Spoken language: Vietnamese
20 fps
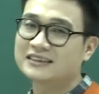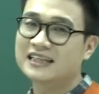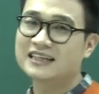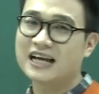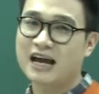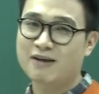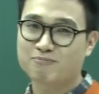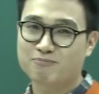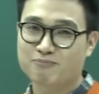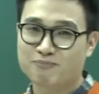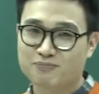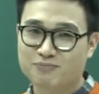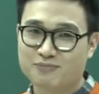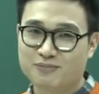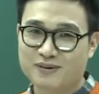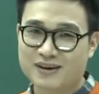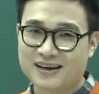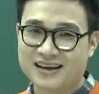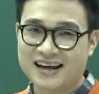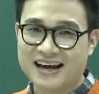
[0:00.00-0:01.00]
xinh đẹp.
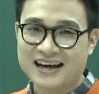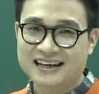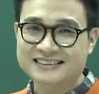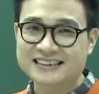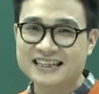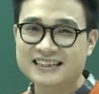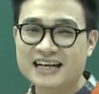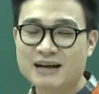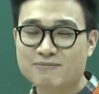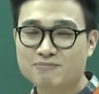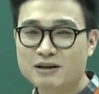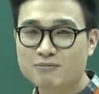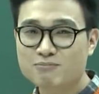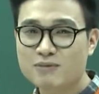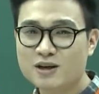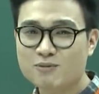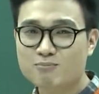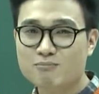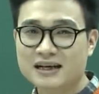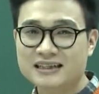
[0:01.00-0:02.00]
Xinh đẹp đến
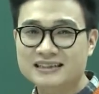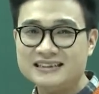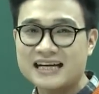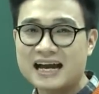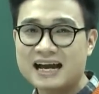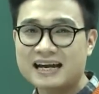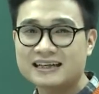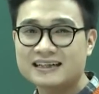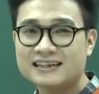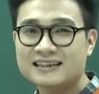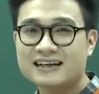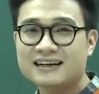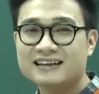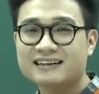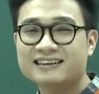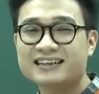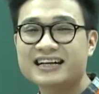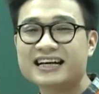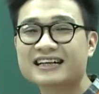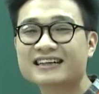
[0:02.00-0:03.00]
mức mà trai
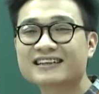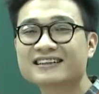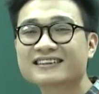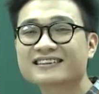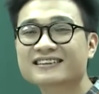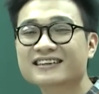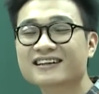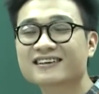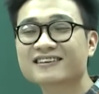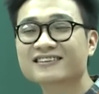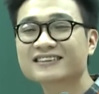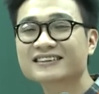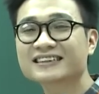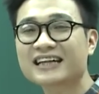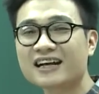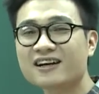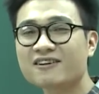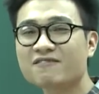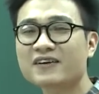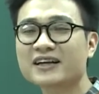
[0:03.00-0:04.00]
đến đứng
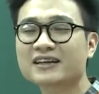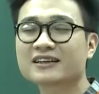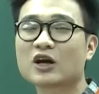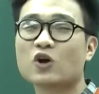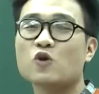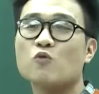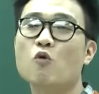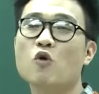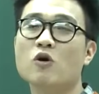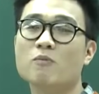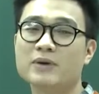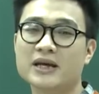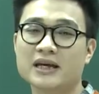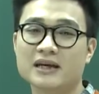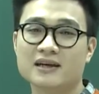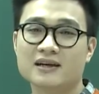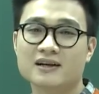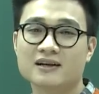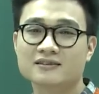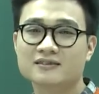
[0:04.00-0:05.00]
nhẵn vách đầu buồng Mỹ,
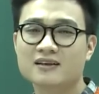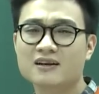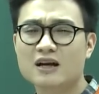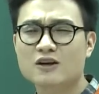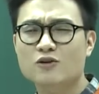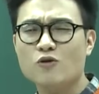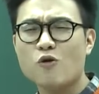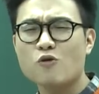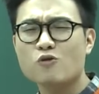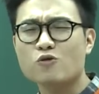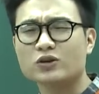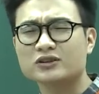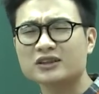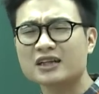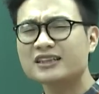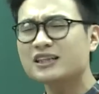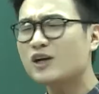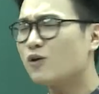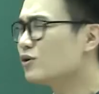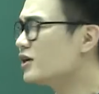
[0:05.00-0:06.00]
tức là cô có
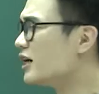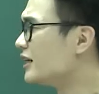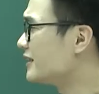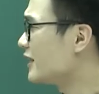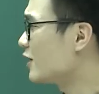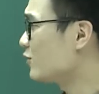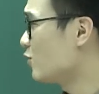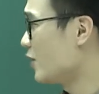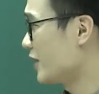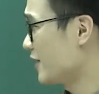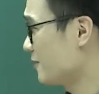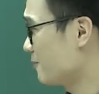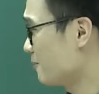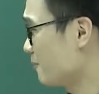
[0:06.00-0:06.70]
rất nhiều người theo đuổi.